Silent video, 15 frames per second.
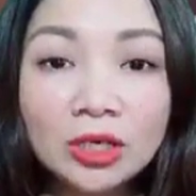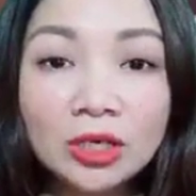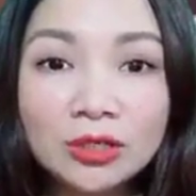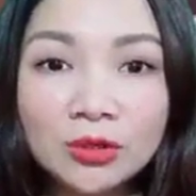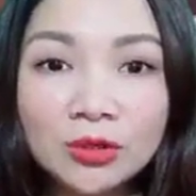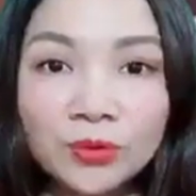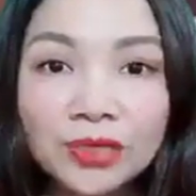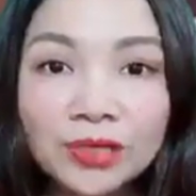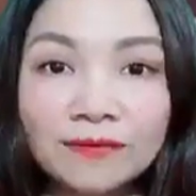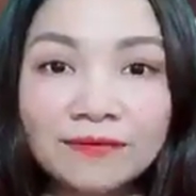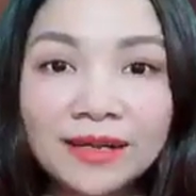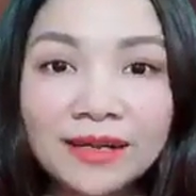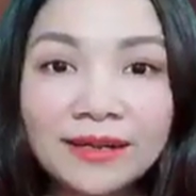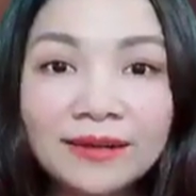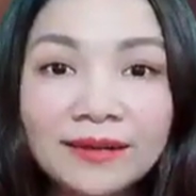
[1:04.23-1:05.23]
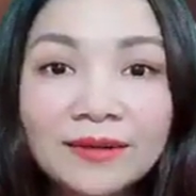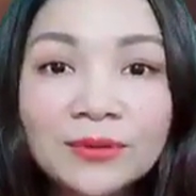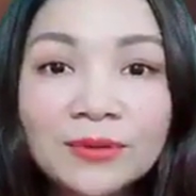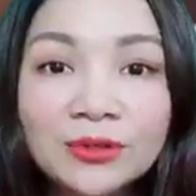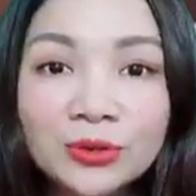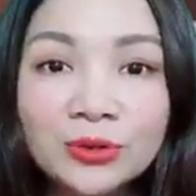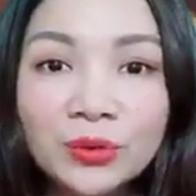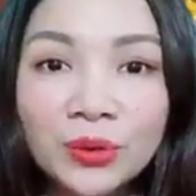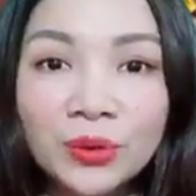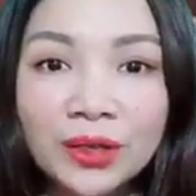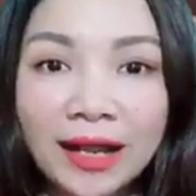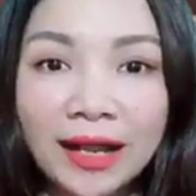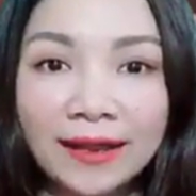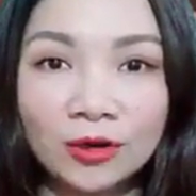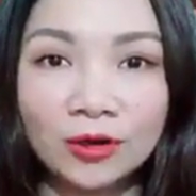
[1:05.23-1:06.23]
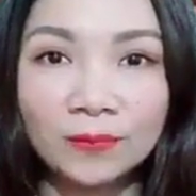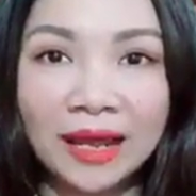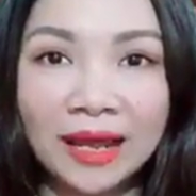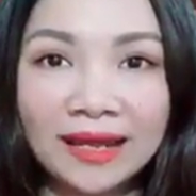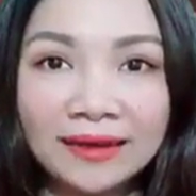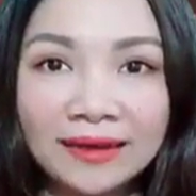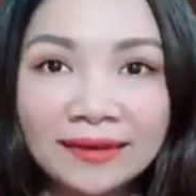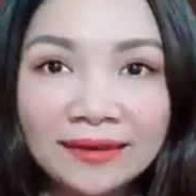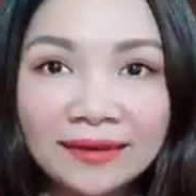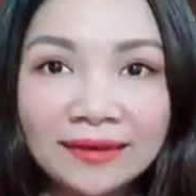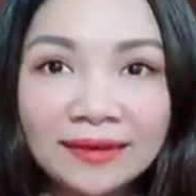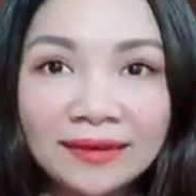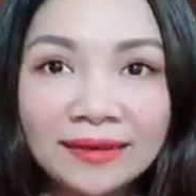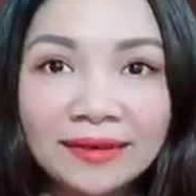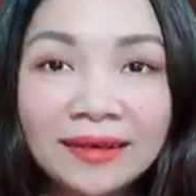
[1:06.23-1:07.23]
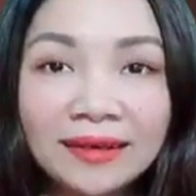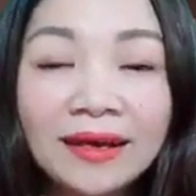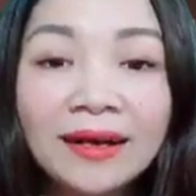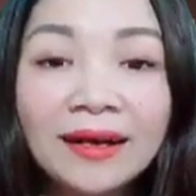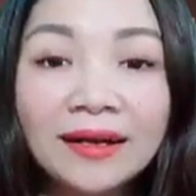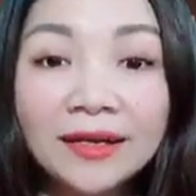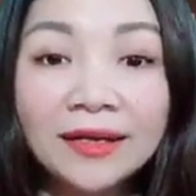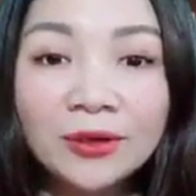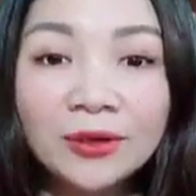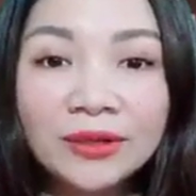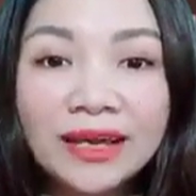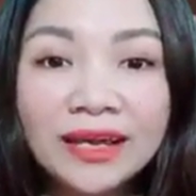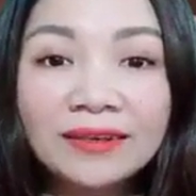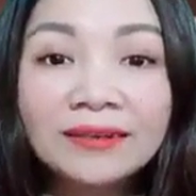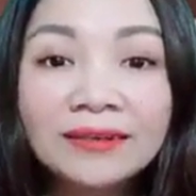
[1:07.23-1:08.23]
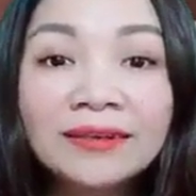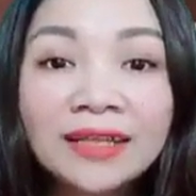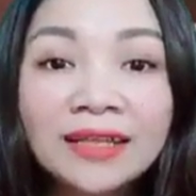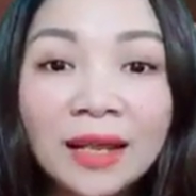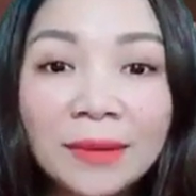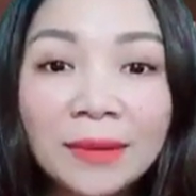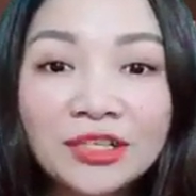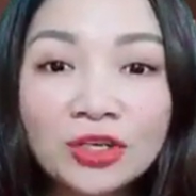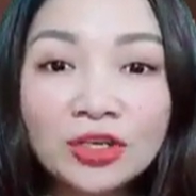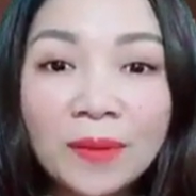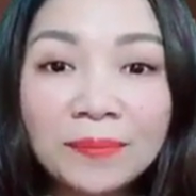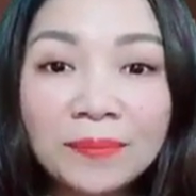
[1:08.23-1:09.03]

Tướng số tử vi của chúng tôi ngày hôm nay. Lời đầu tiên, thay mặt cho